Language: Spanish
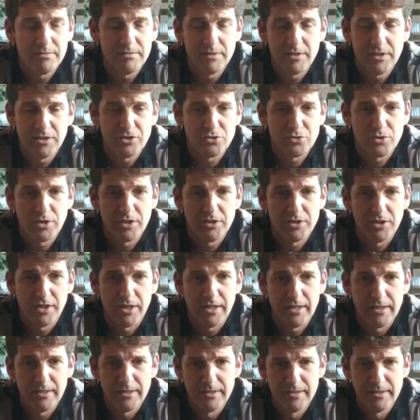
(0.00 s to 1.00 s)
y eso es
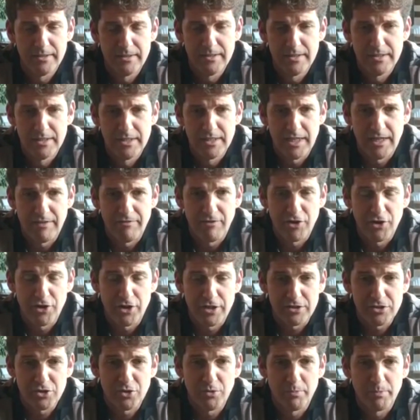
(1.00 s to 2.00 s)
la la
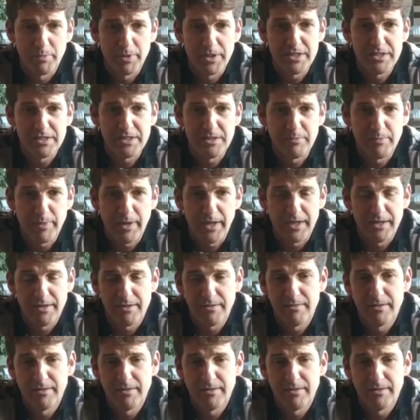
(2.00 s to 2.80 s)
valoración principal.